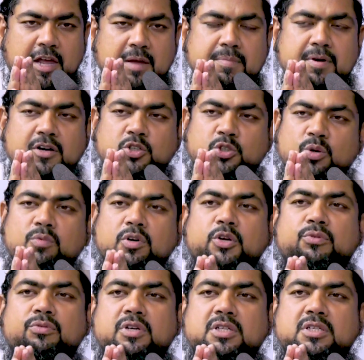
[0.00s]
এবার
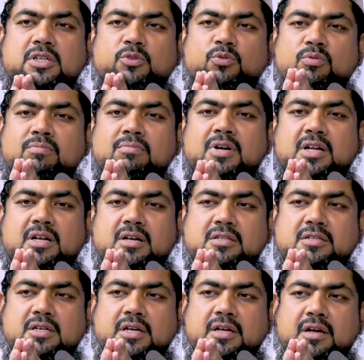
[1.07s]
সময় হয়েছে উম্মার
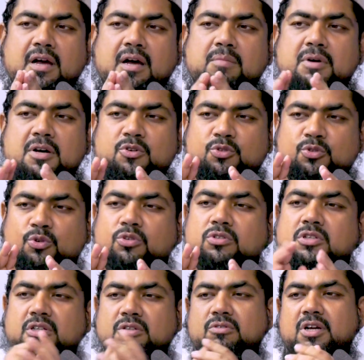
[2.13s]
কাছে আমানত
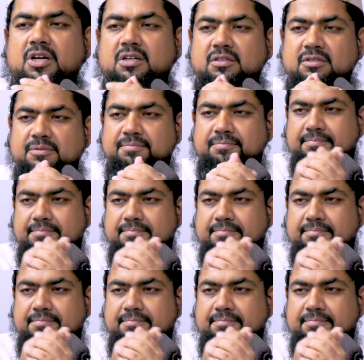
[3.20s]
গচ্ছিত রাখার